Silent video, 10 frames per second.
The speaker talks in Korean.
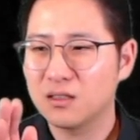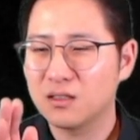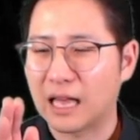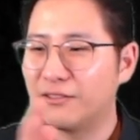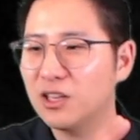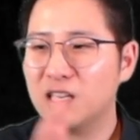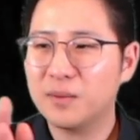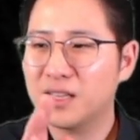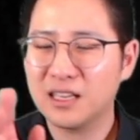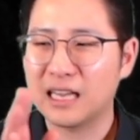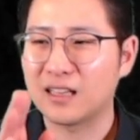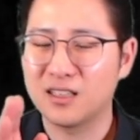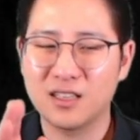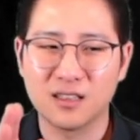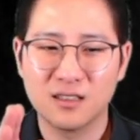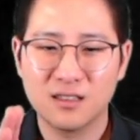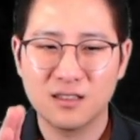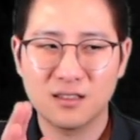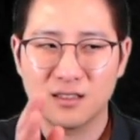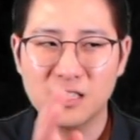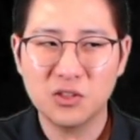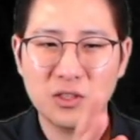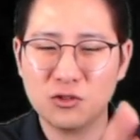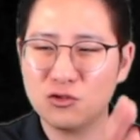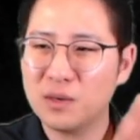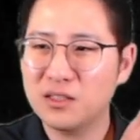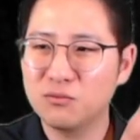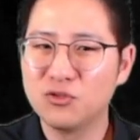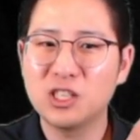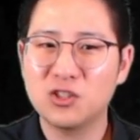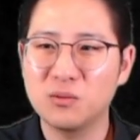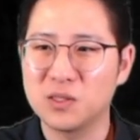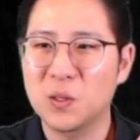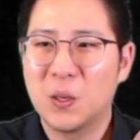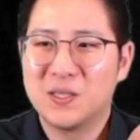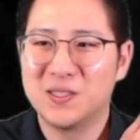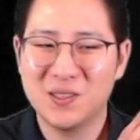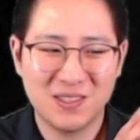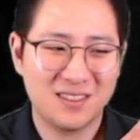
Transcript: 안 되기만 한 게 아니라 이전에 수많은 문제점이 있었거든요.